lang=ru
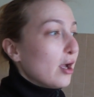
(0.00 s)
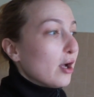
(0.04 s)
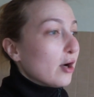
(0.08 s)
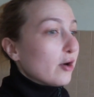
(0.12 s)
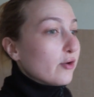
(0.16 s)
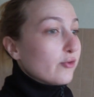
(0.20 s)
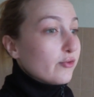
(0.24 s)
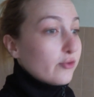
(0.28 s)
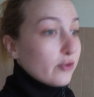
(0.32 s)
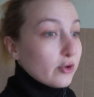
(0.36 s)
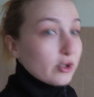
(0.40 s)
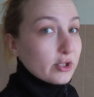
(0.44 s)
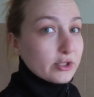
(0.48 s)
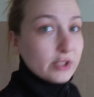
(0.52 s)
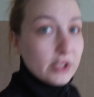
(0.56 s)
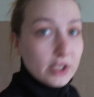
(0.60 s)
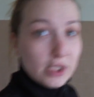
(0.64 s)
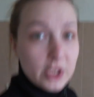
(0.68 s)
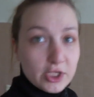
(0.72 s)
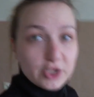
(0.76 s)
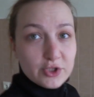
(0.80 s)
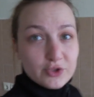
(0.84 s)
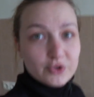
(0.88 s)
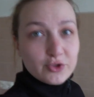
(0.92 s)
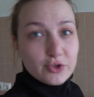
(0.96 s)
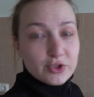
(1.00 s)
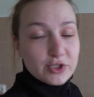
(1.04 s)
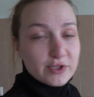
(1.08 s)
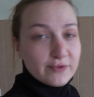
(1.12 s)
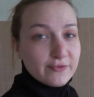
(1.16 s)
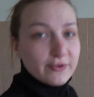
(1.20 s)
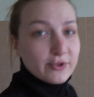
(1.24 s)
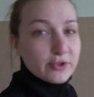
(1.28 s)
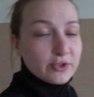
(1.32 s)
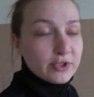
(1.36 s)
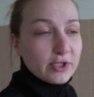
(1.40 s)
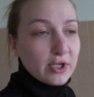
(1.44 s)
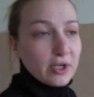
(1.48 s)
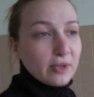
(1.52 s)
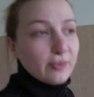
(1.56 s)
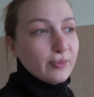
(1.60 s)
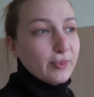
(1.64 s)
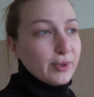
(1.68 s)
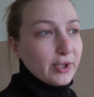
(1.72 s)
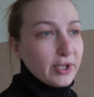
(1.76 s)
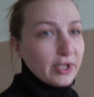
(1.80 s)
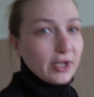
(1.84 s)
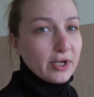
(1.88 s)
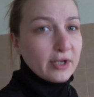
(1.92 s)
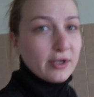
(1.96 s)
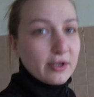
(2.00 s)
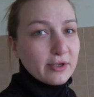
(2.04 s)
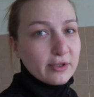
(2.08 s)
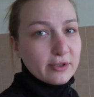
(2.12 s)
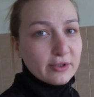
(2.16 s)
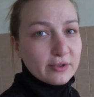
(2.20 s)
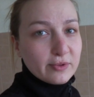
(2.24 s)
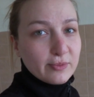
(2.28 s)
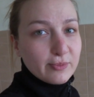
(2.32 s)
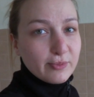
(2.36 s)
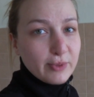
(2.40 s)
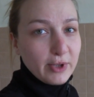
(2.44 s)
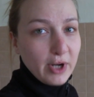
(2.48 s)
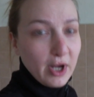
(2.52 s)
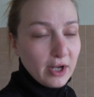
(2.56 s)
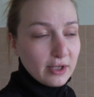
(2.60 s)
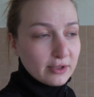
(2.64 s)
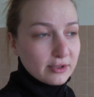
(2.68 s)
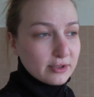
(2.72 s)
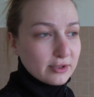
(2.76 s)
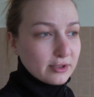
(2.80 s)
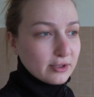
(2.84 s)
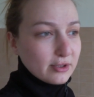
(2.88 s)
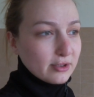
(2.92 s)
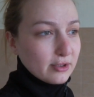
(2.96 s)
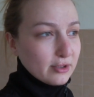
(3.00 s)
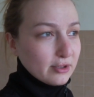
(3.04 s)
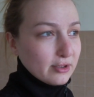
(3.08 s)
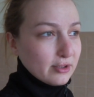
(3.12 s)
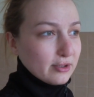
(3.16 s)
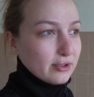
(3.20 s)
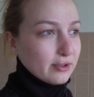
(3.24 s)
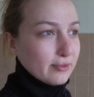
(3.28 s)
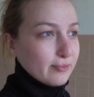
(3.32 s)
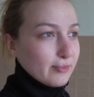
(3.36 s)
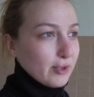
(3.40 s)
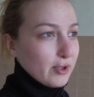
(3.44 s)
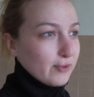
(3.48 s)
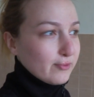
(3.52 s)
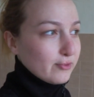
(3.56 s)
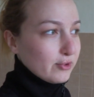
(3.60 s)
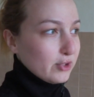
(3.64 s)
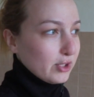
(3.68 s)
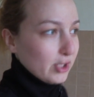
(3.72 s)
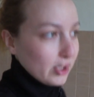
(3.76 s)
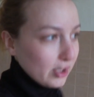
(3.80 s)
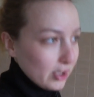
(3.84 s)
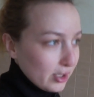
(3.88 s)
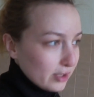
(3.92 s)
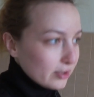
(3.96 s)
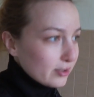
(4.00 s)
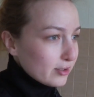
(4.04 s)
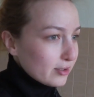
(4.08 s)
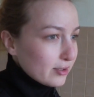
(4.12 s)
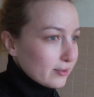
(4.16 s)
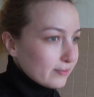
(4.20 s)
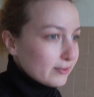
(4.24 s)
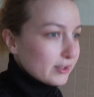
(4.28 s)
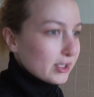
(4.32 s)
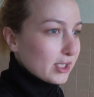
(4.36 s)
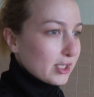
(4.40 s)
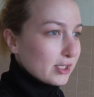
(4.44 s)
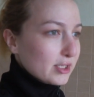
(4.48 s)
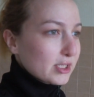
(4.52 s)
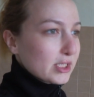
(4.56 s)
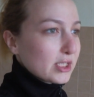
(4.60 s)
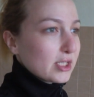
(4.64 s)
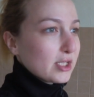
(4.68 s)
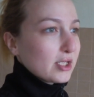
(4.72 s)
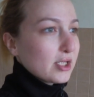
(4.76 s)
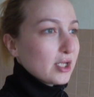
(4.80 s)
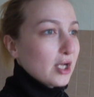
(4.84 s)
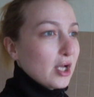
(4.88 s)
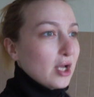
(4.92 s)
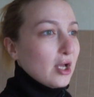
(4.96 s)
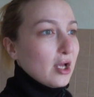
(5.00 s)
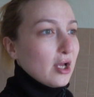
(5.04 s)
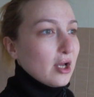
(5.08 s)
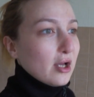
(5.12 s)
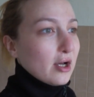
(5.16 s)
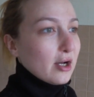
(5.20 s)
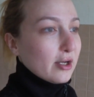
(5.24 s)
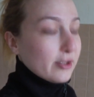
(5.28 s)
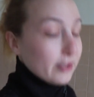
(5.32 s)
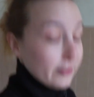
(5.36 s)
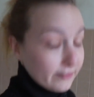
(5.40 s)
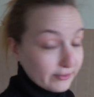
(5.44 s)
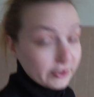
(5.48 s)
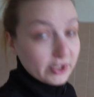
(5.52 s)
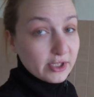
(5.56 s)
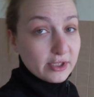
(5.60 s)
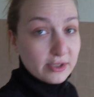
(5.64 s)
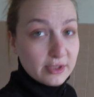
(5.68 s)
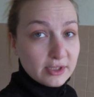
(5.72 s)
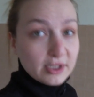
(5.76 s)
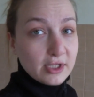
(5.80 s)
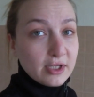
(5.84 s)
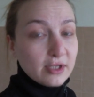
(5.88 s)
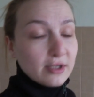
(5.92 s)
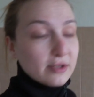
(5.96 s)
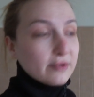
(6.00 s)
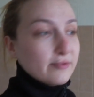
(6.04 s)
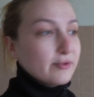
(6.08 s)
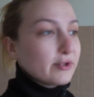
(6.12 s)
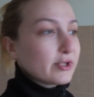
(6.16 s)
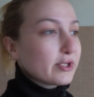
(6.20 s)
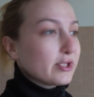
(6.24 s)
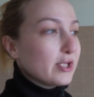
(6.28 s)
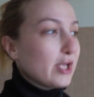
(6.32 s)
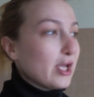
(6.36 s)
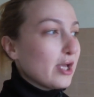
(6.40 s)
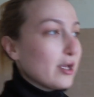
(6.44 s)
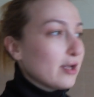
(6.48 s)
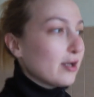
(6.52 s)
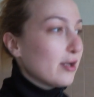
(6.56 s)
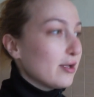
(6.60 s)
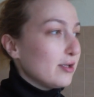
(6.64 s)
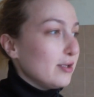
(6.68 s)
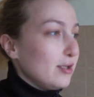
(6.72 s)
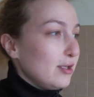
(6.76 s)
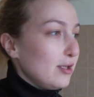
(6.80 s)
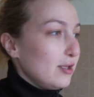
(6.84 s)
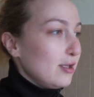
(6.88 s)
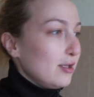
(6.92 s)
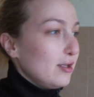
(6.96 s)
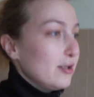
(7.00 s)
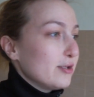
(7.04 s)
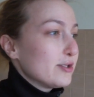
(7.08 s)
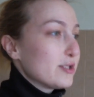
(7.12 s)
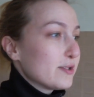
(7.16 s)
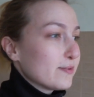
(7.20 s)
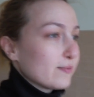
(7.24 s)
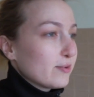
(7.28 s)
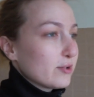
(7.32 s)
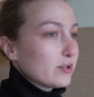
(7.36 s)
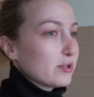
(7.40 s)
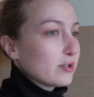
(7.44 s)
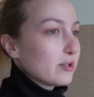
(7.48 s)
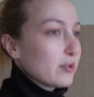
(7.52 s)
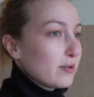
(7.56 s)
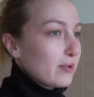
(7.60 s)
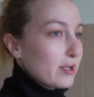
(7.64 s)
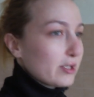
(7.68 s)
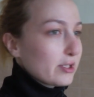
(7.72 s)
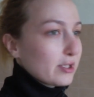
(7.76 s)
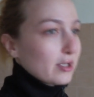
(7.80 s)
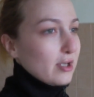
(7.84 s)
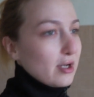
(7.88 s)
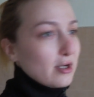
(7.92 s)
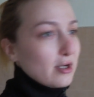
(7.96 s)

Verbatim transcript: Вот. И еще сегодня приехал брат э, моего Никиты на выходных, на выходные, вернее, и сегодня, наверное,